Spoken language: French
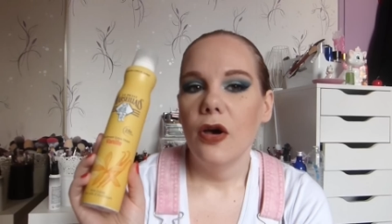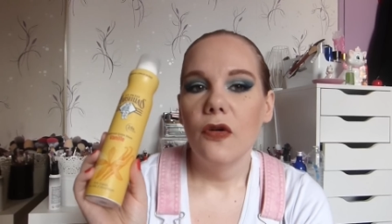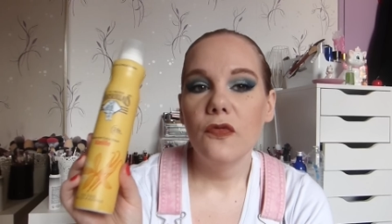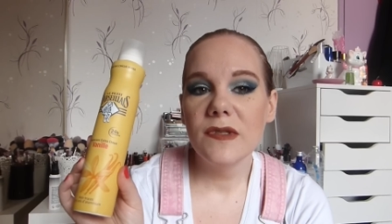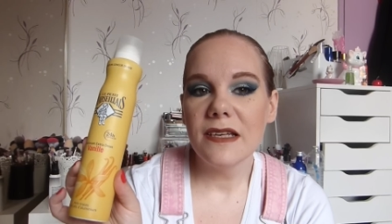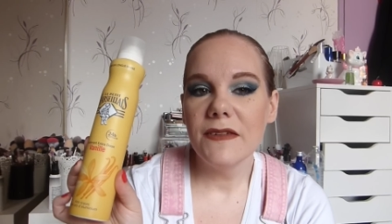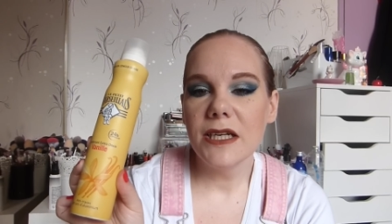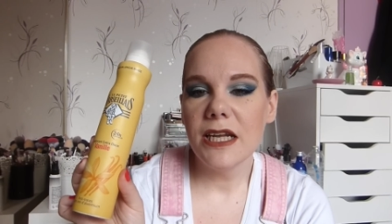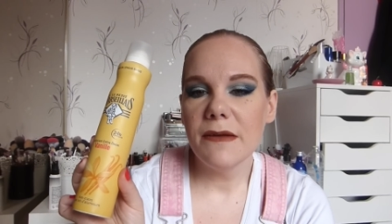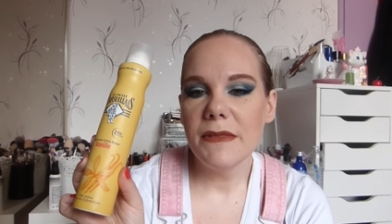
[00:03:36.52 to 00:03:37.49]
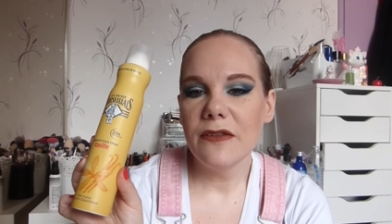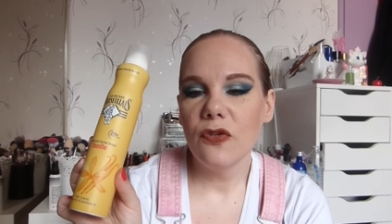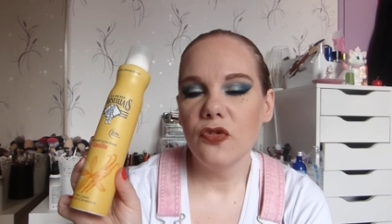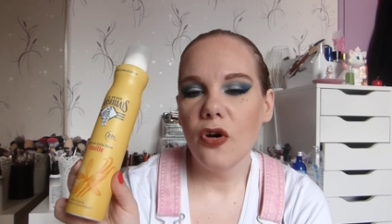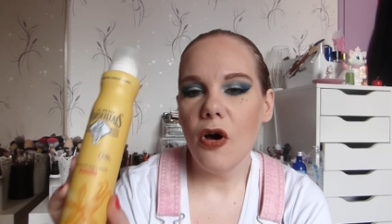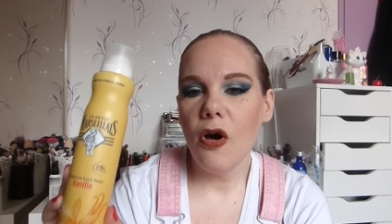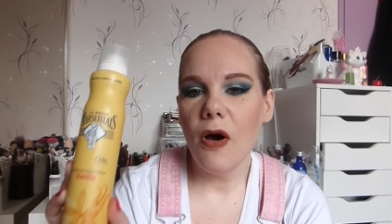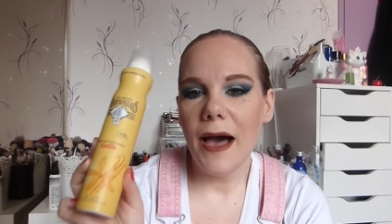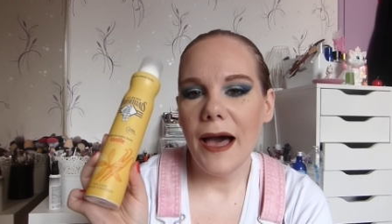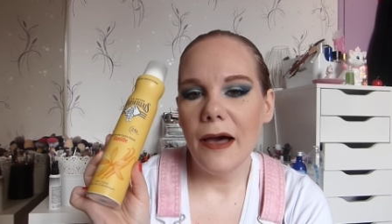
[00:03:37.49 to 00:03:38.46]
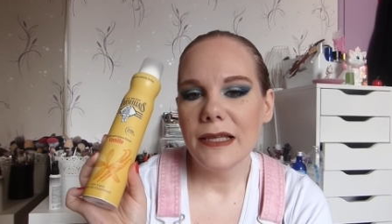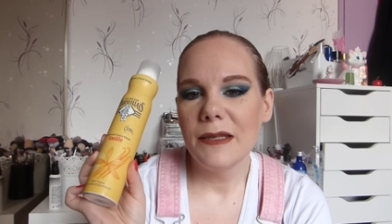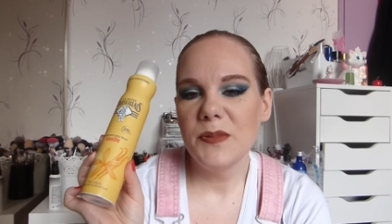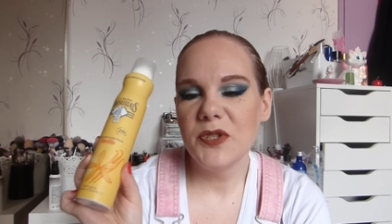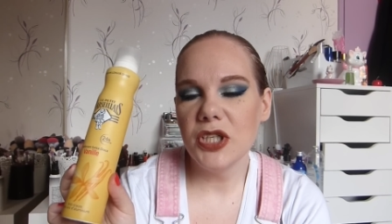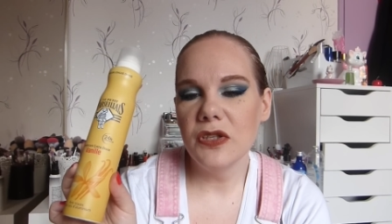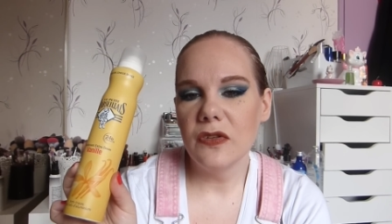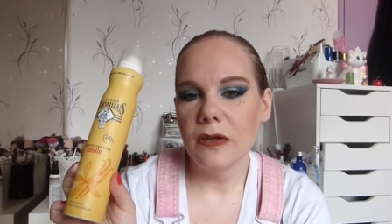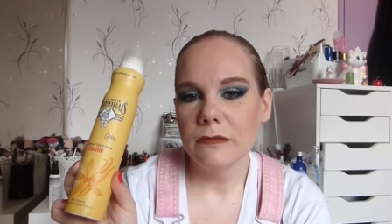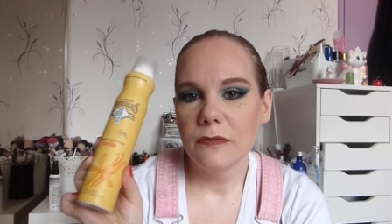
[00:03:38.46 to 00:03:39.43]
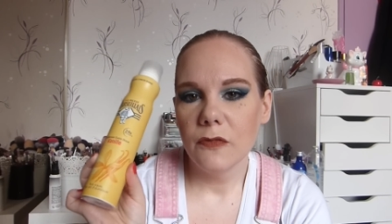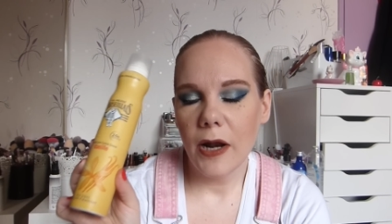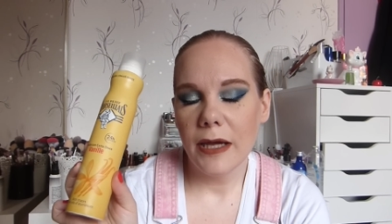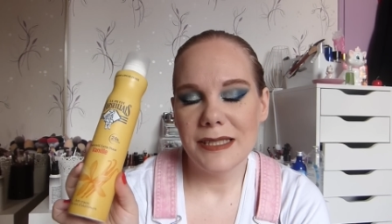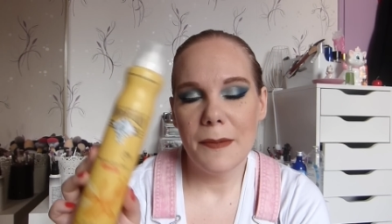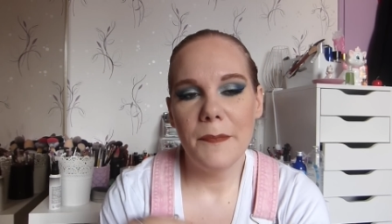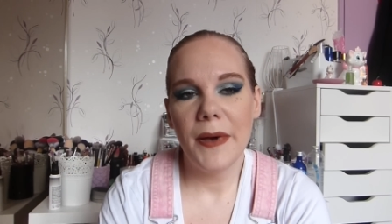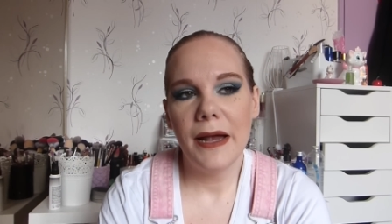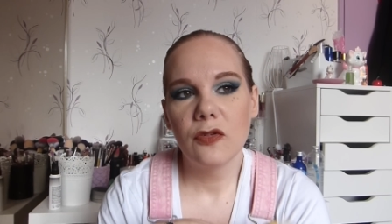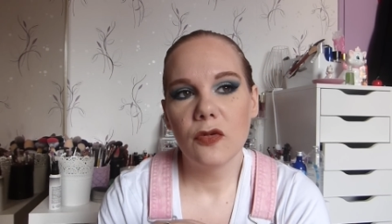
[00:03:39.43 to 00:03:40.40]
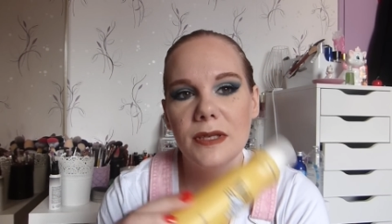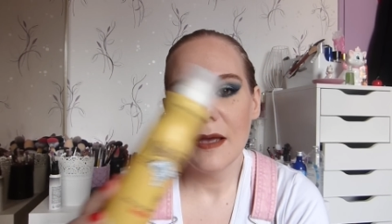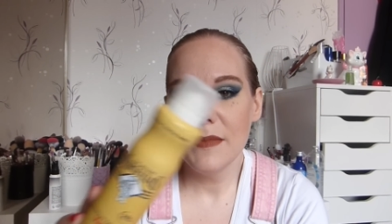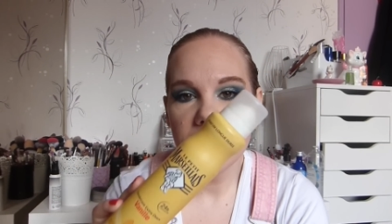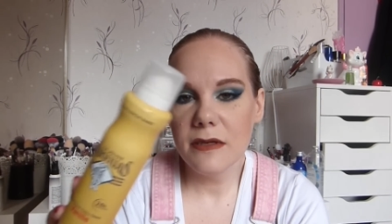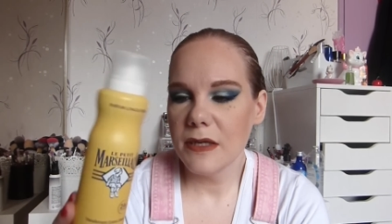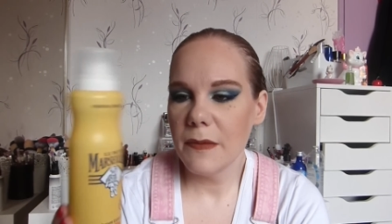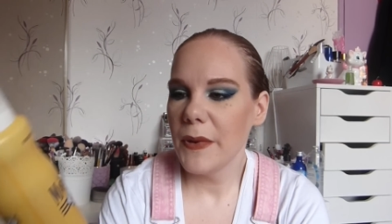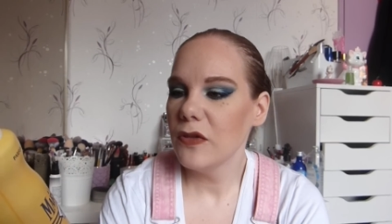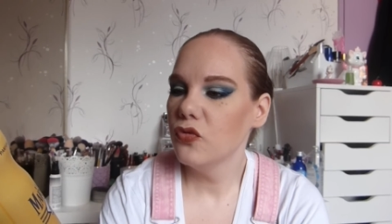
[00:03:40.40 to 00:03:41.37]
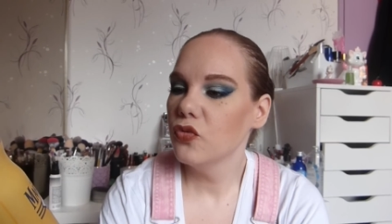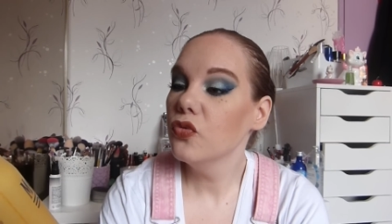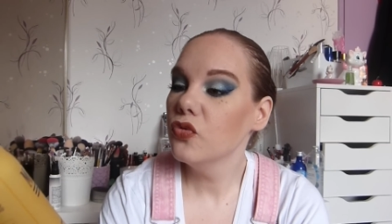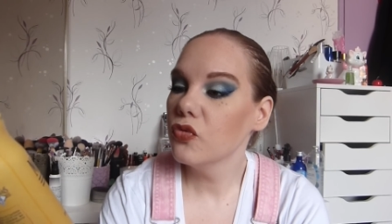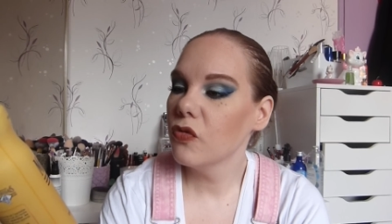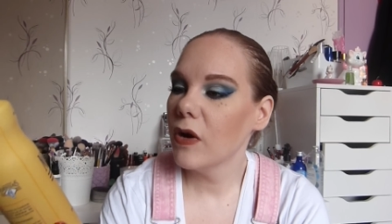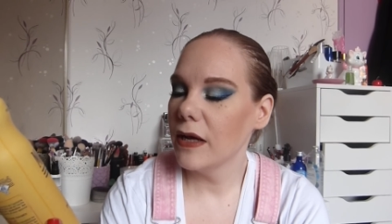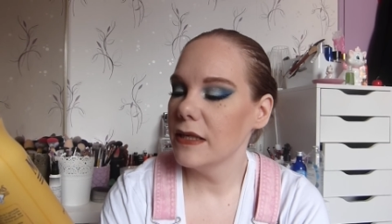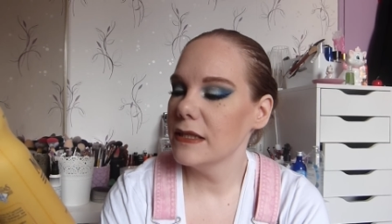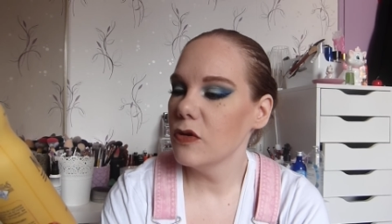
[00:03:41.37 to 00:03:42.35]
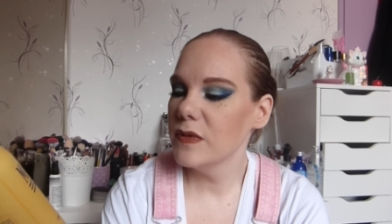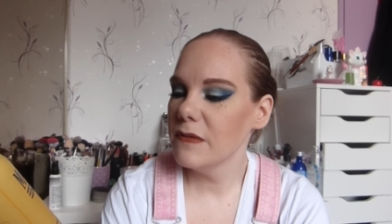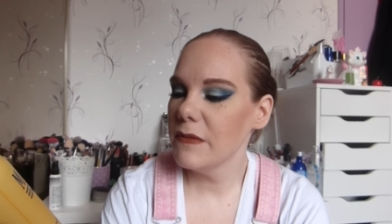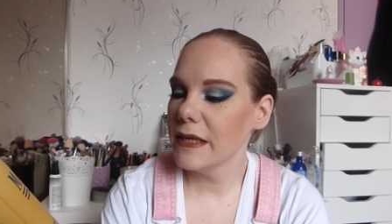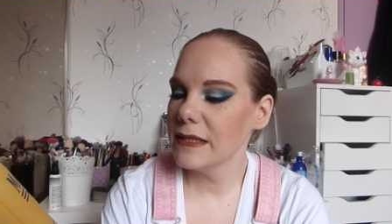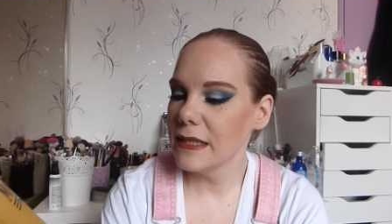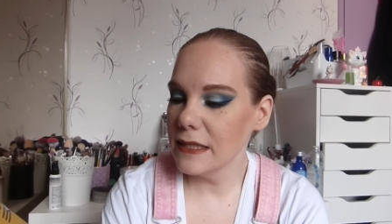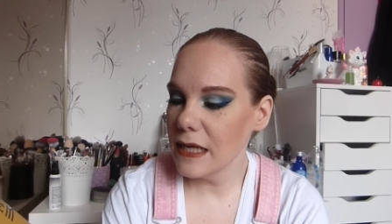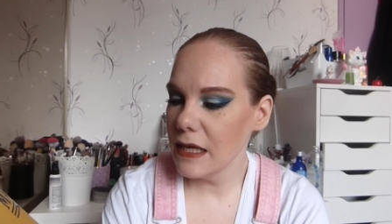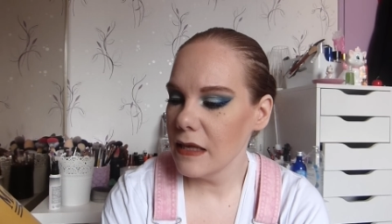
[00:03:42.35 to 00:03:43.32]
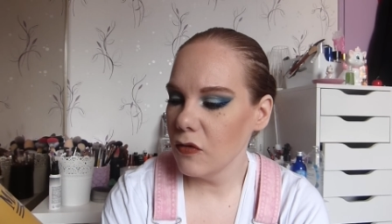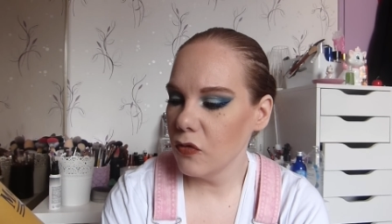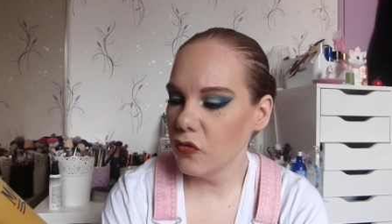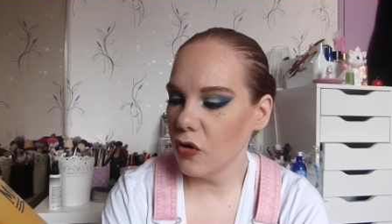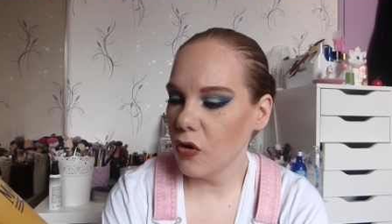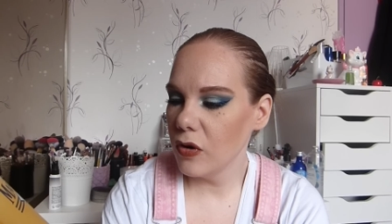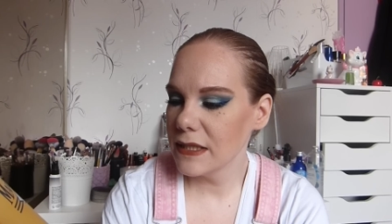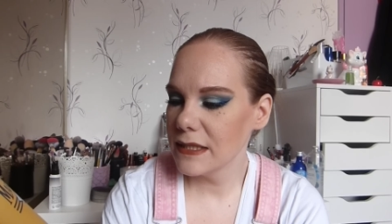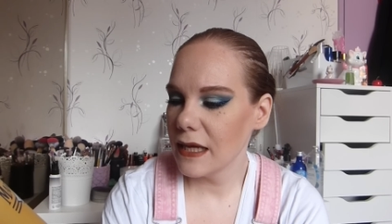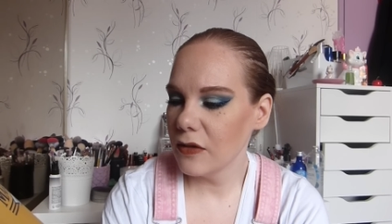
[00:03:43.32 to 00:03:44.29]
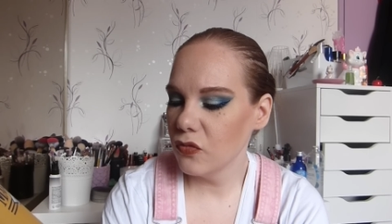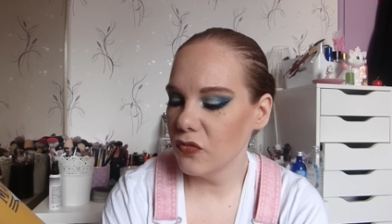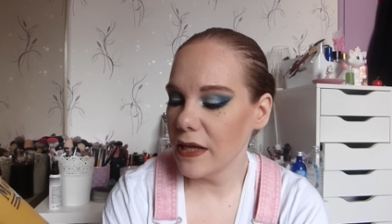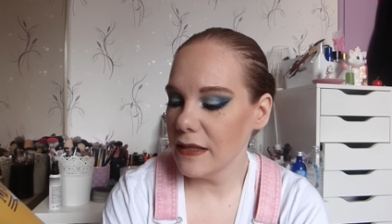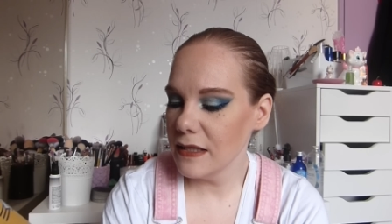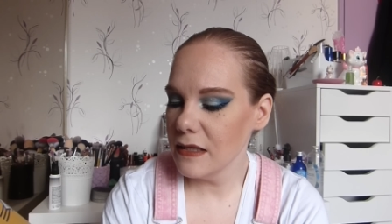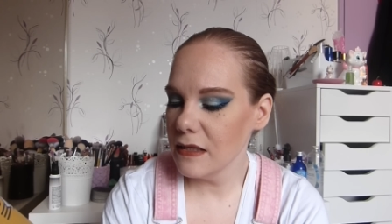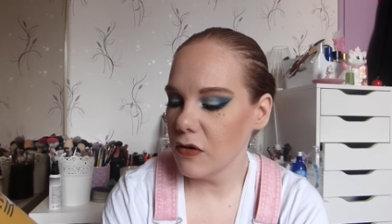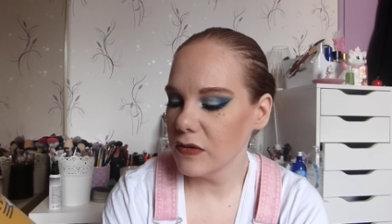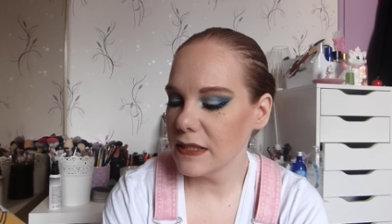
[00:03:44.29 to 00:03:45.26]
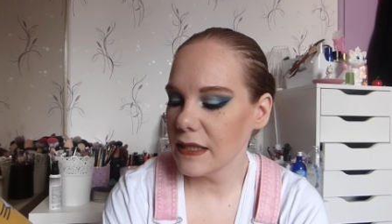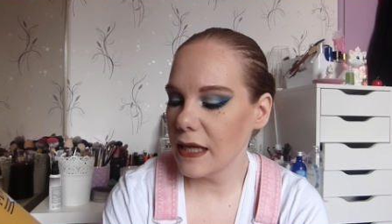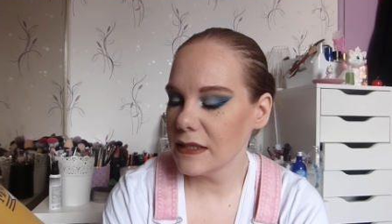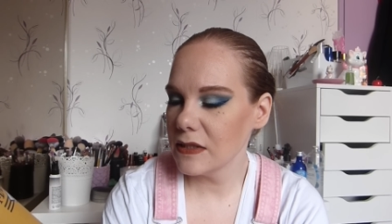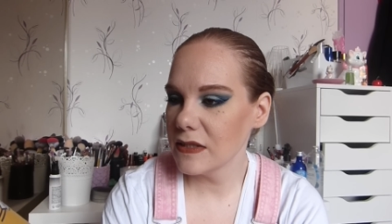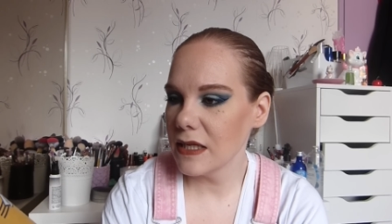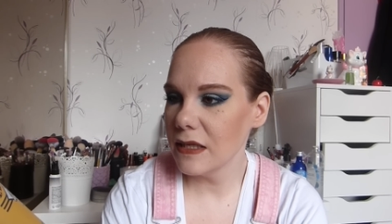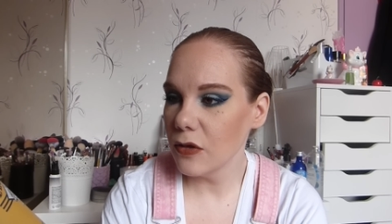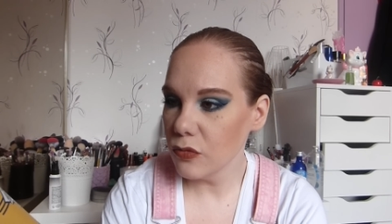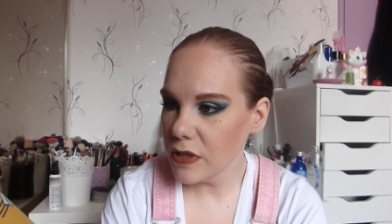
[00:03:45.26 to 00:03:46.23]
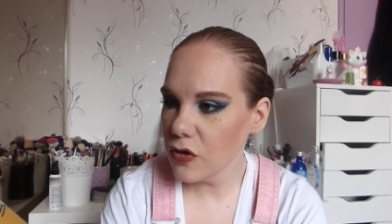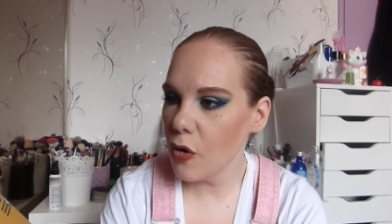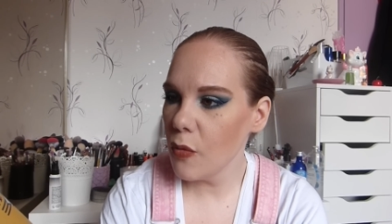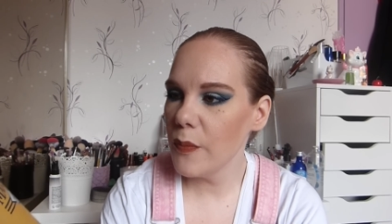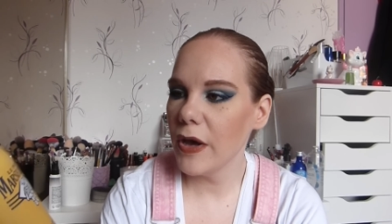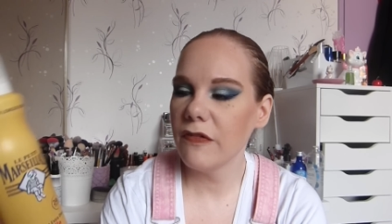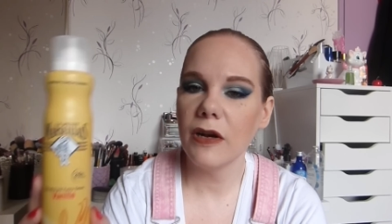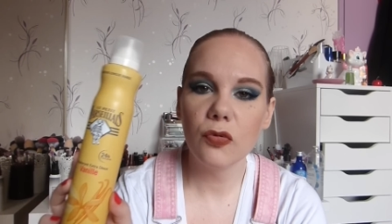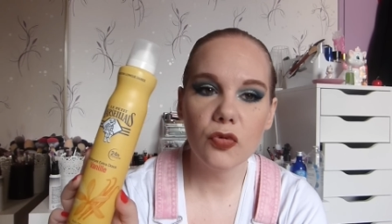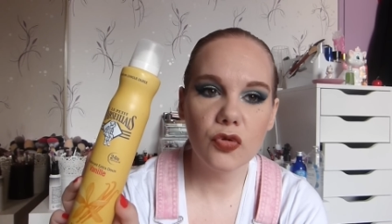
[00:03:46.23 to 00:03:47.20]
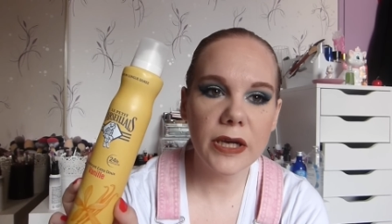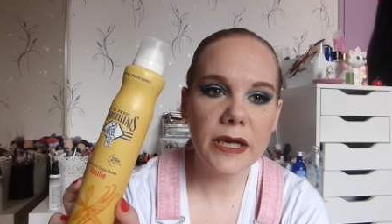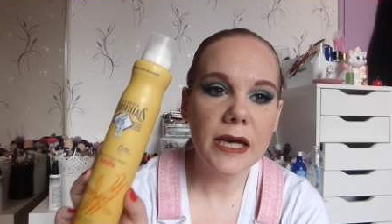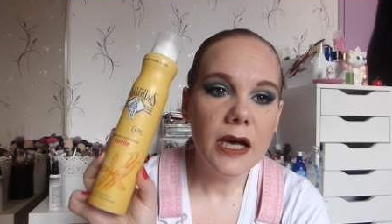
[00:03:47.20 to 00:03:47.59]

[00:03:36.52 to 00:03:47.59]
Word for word: Vous savez que j'aime les déodorants qui pchit. Voilà, j'aime pas les trucs à billes, j'aime pas du tout. Donc voilà, c'est le petit marseillais, déodorant extra doux vanille, antitrace sans sel d'aluminium, parfum longue durée.